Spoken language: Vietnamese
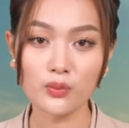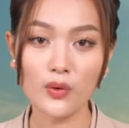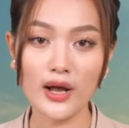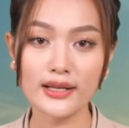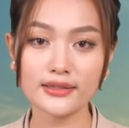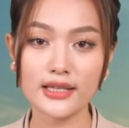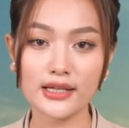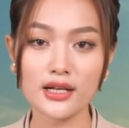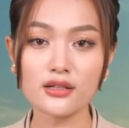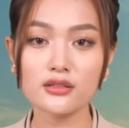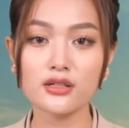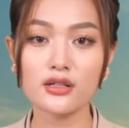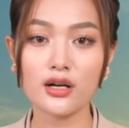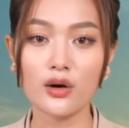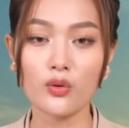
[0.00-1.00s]
quan tại các
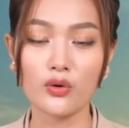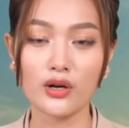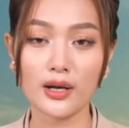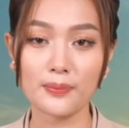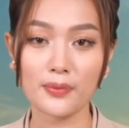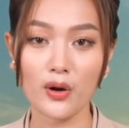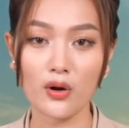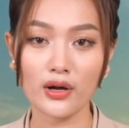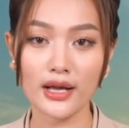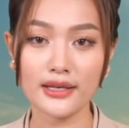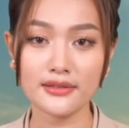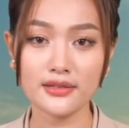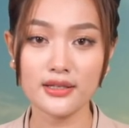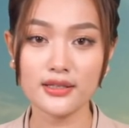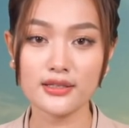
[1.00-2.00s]
cửa khẩu gặp khó
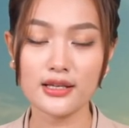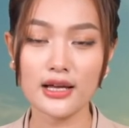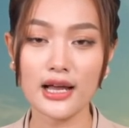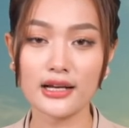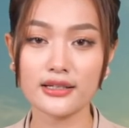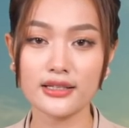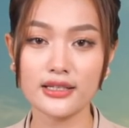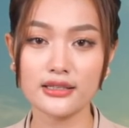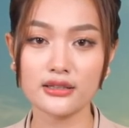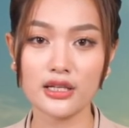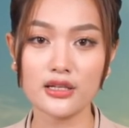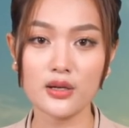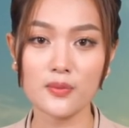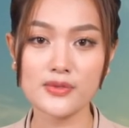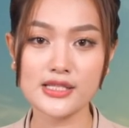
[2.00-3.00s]
khăn khiến hàng nghìn
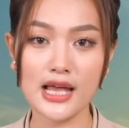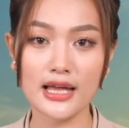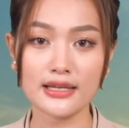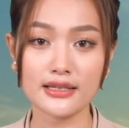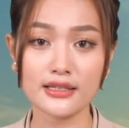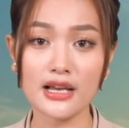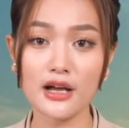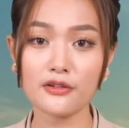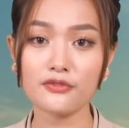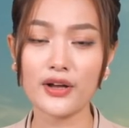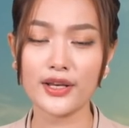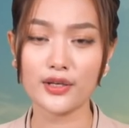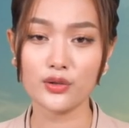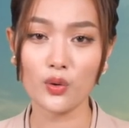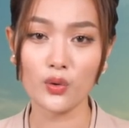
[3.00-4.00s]
tấn nông sản đang
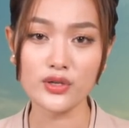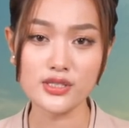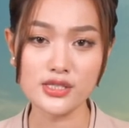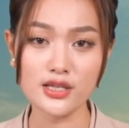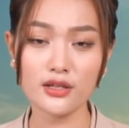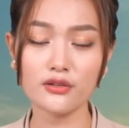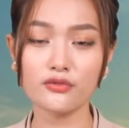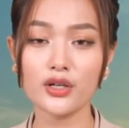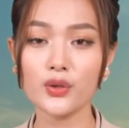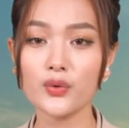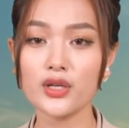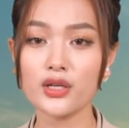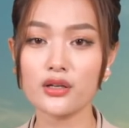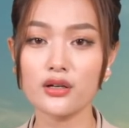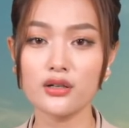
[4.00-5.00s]
phải đối diện với
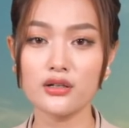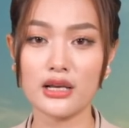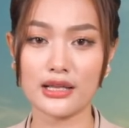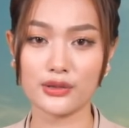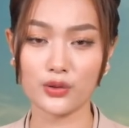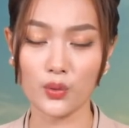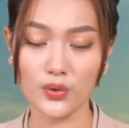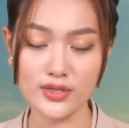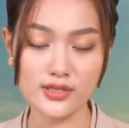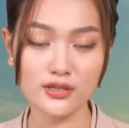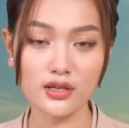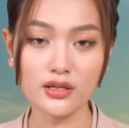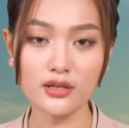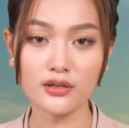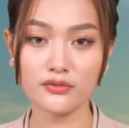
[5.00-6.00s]
nguy cơ là thối
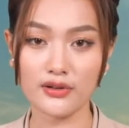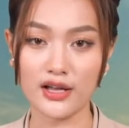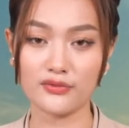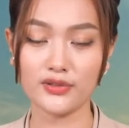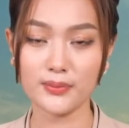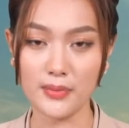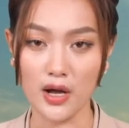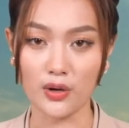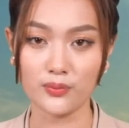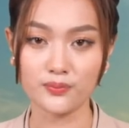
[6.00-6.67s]
rữa và vứt bỏ.